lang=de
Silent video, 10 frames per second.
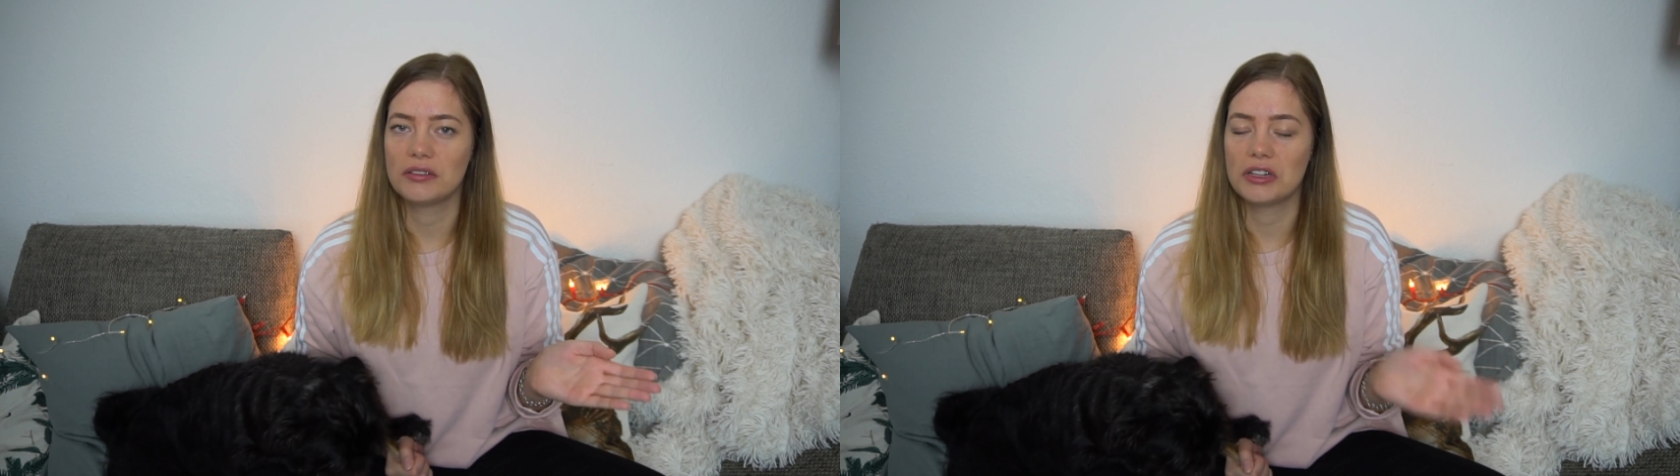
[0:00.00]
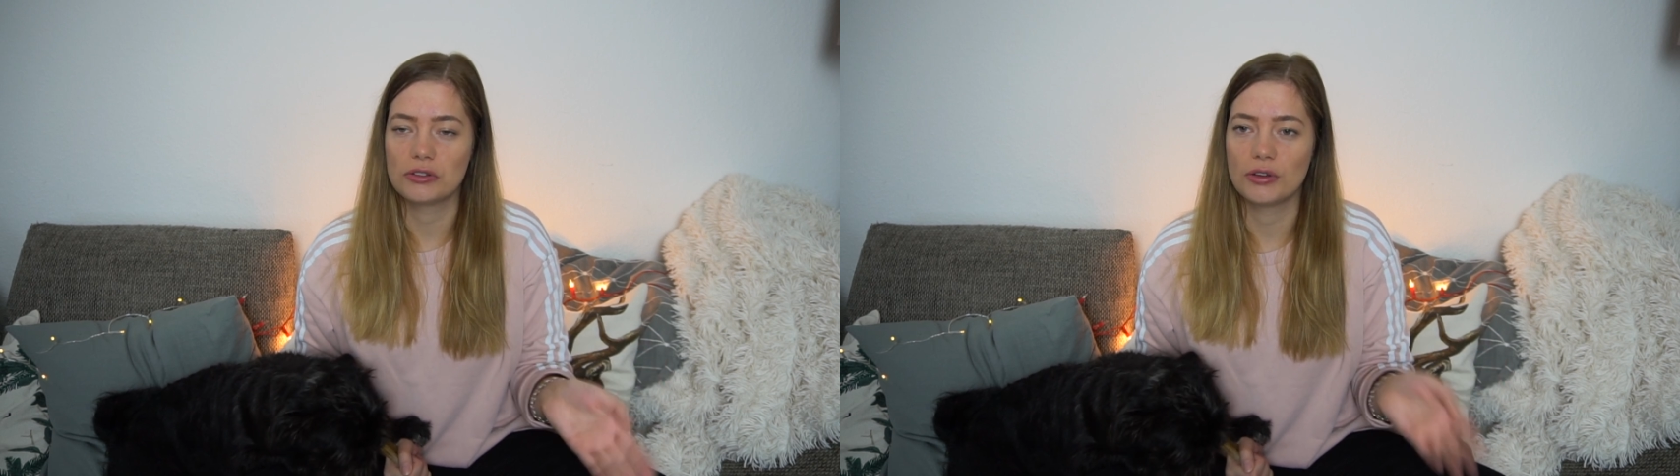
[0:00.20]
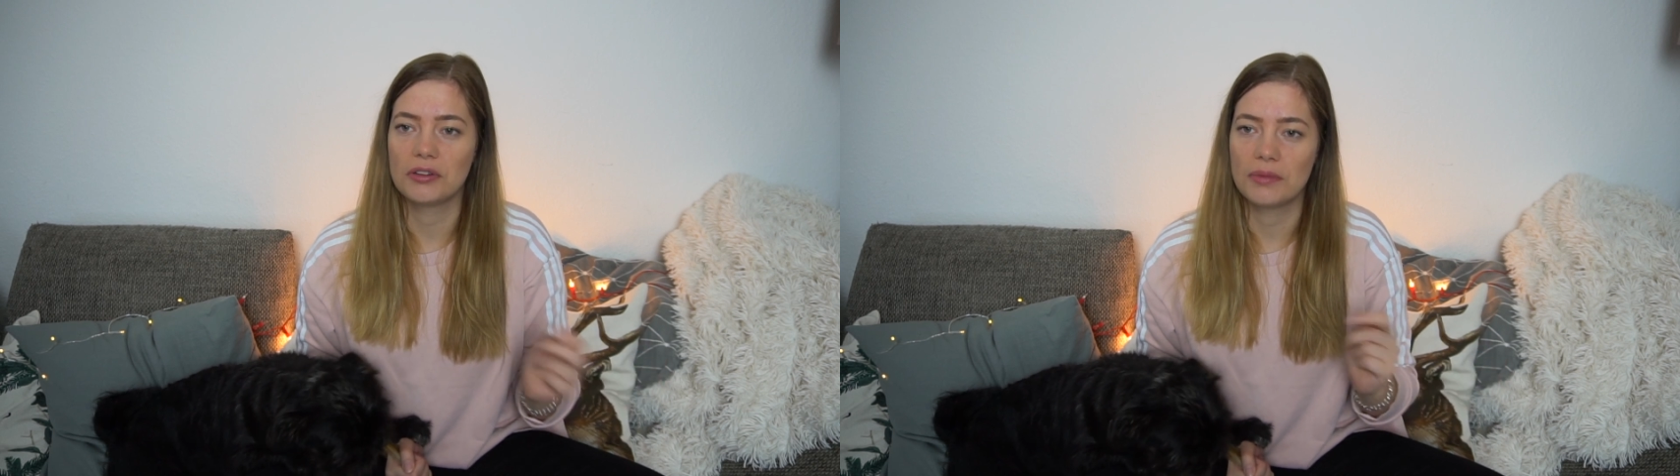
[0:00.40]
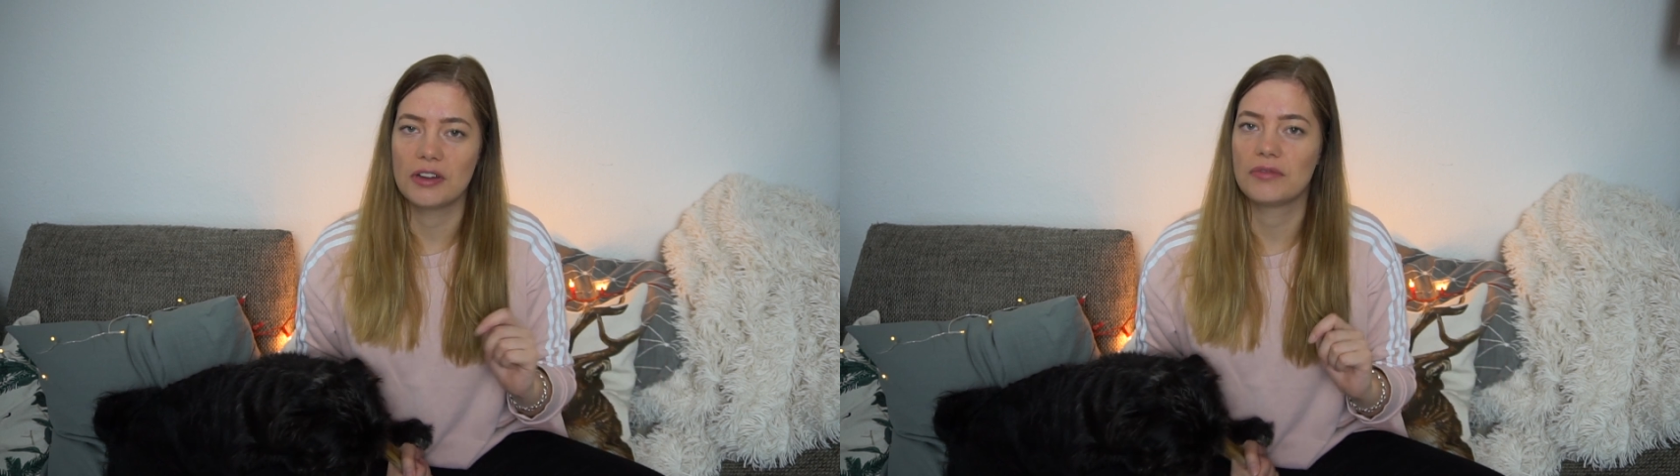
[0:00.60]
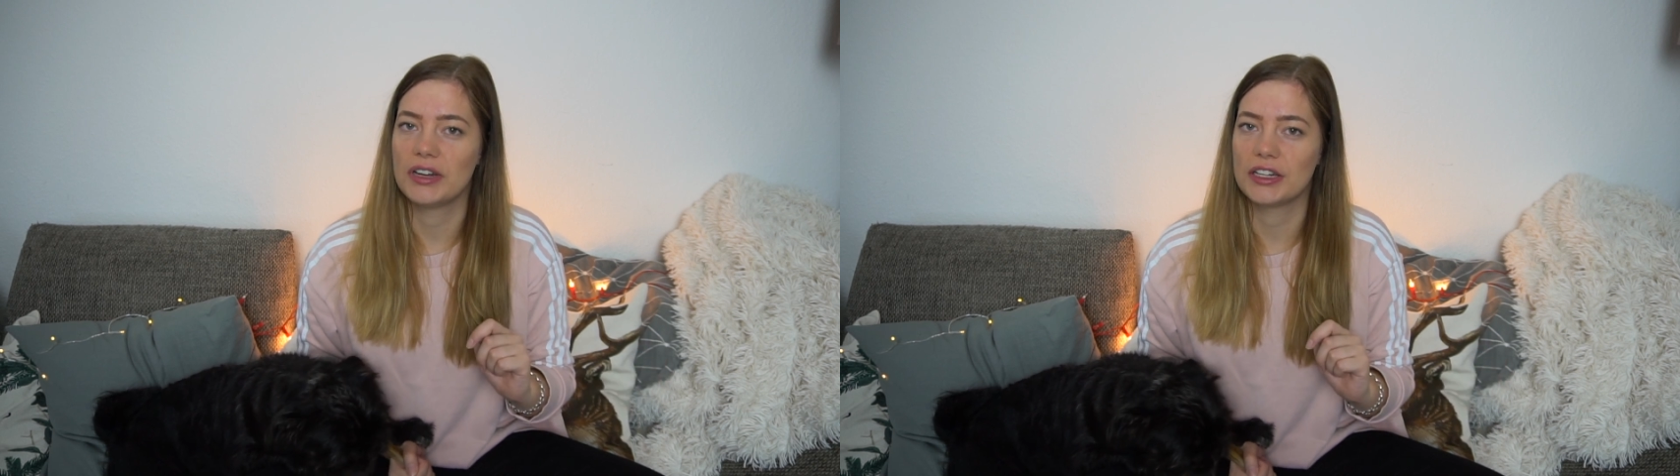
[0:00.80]
den sollte man
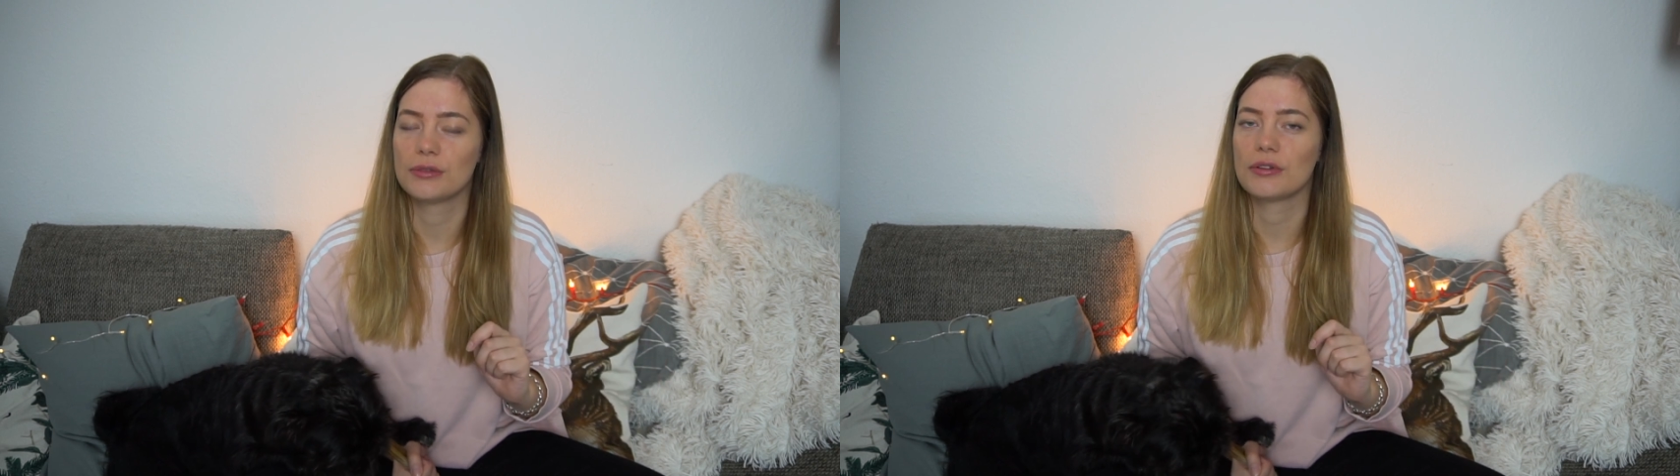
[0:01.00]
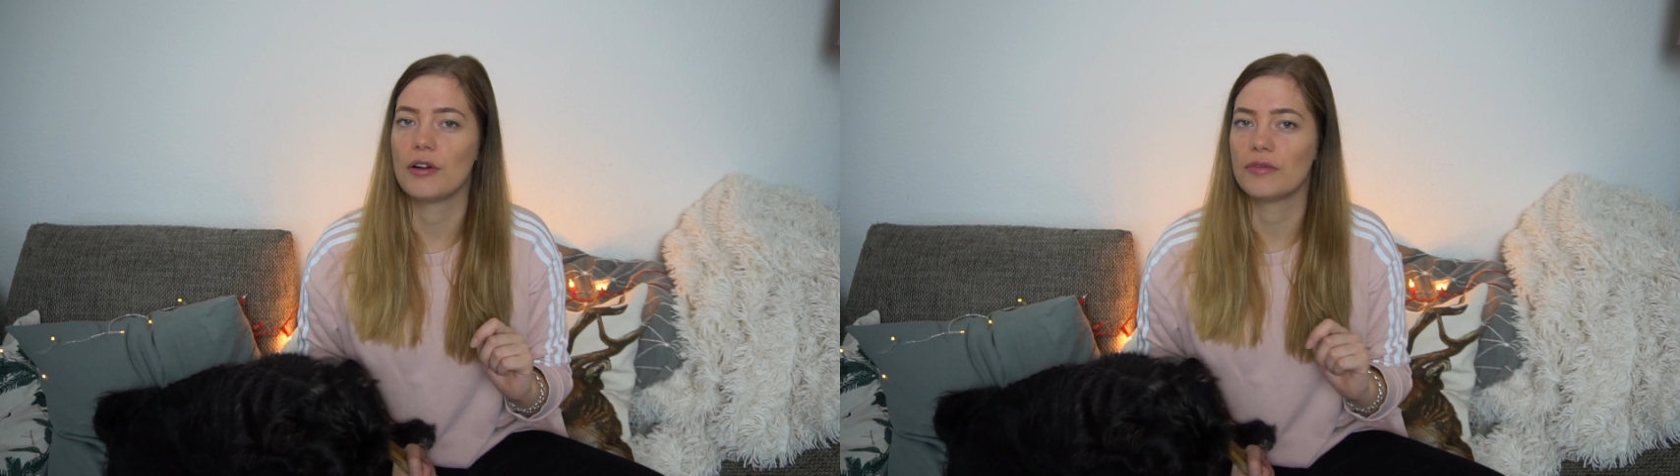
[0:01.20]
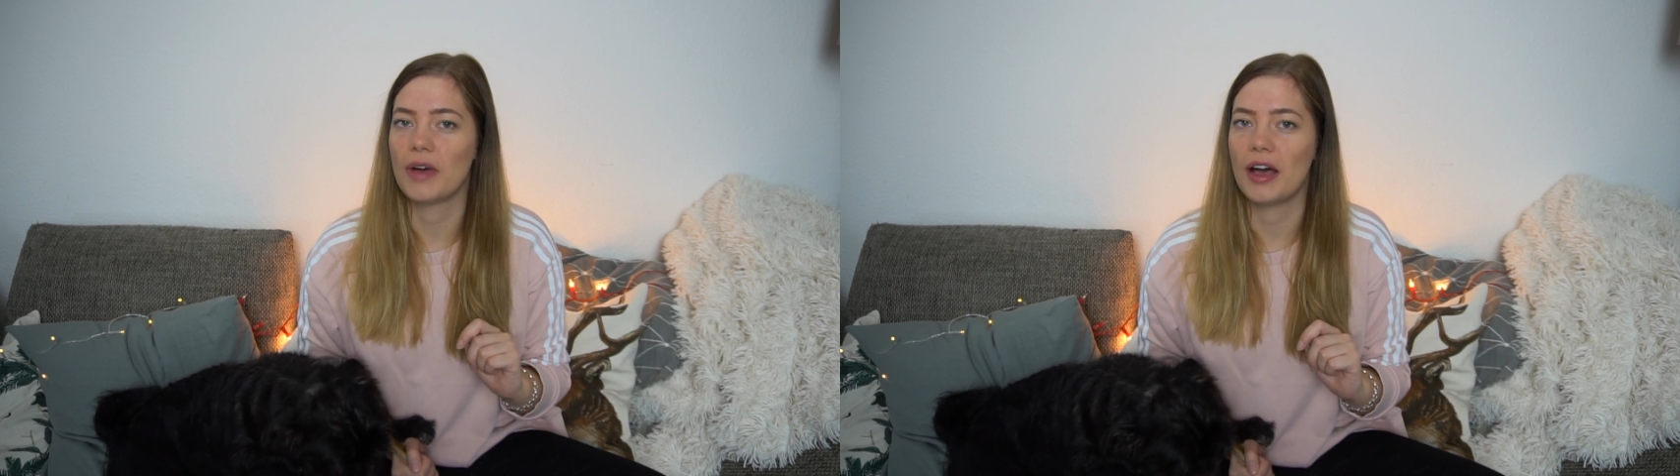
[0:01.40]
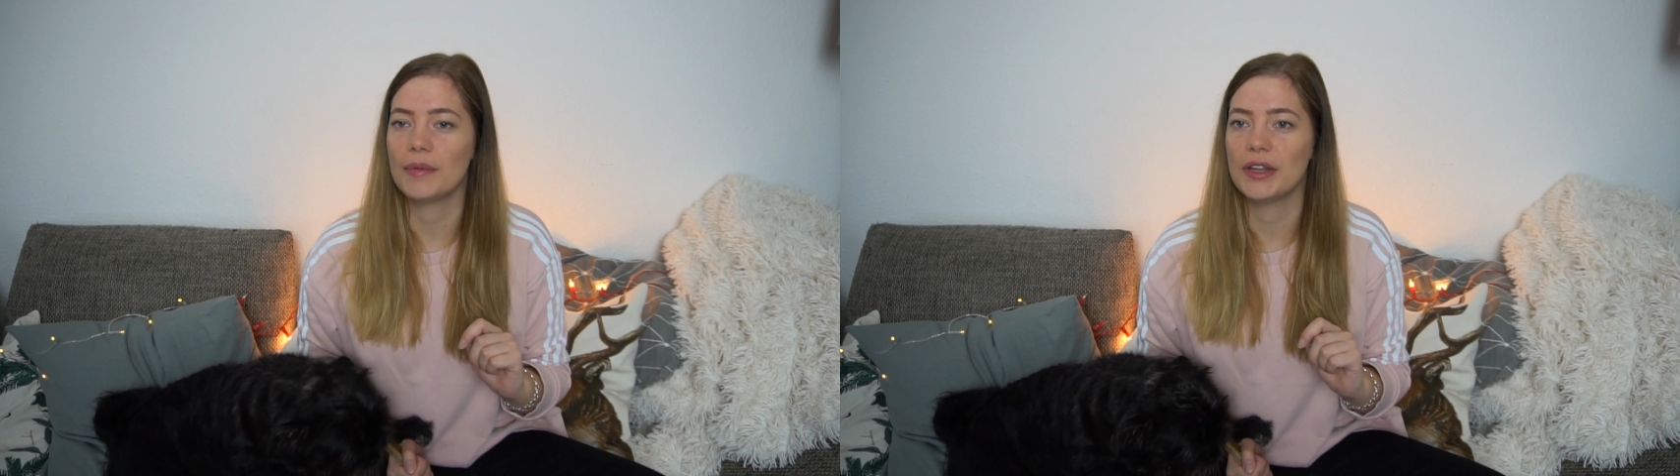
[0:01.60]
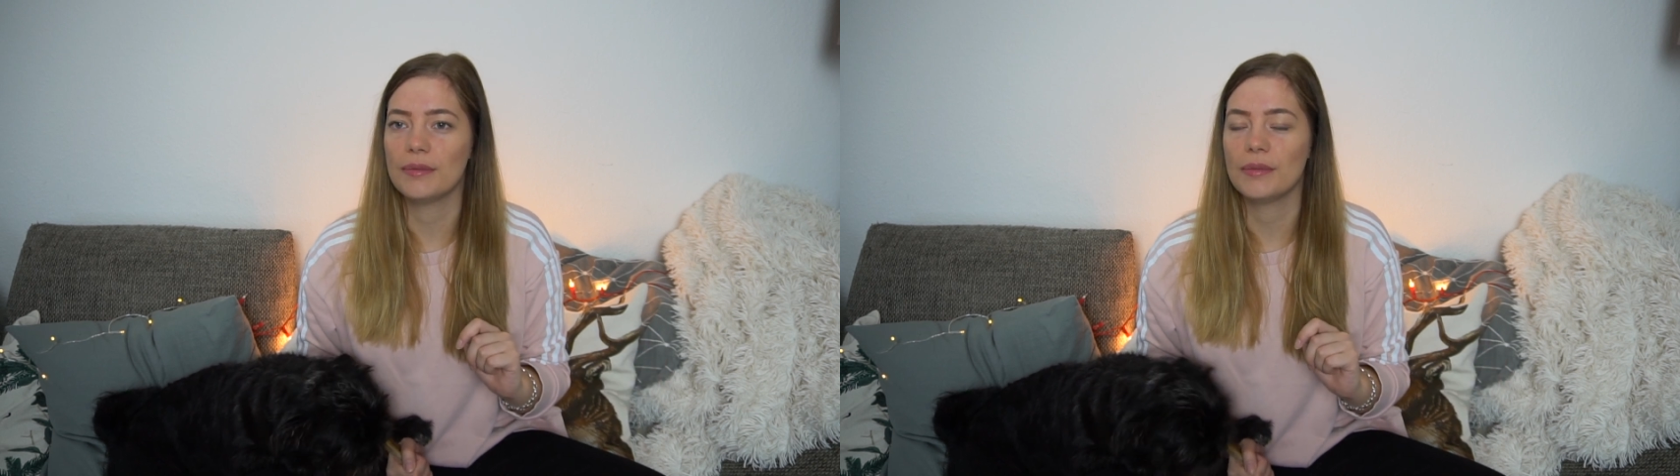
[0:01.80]
dann vielleicht sogar auf den
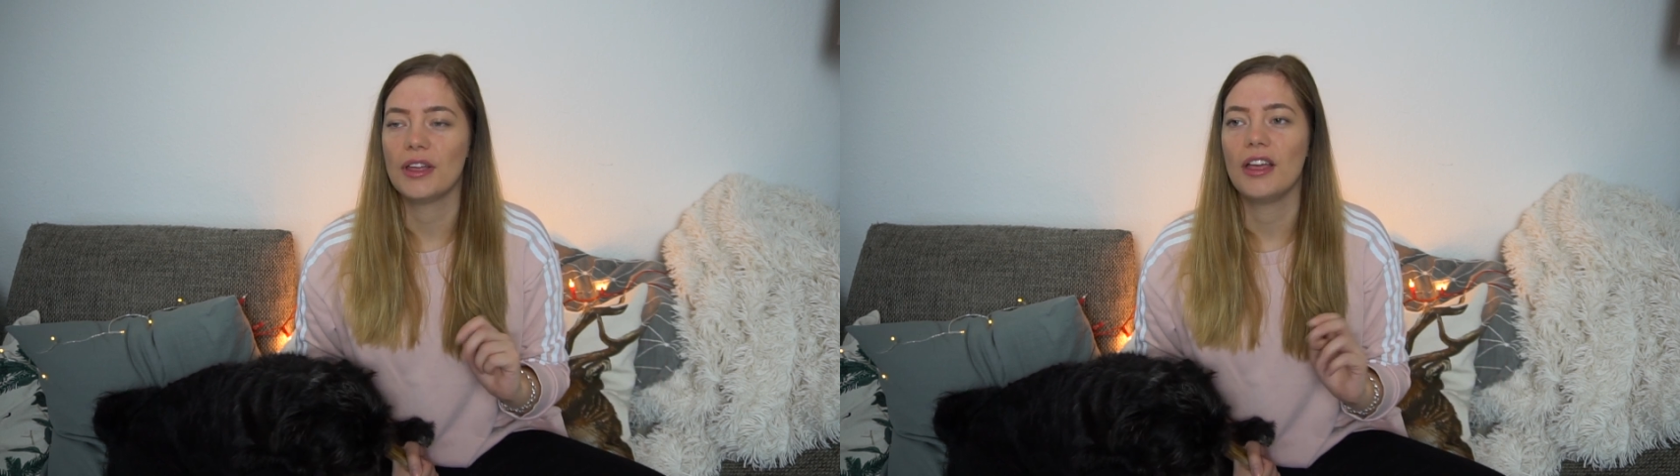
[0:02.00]
Arm nehmen.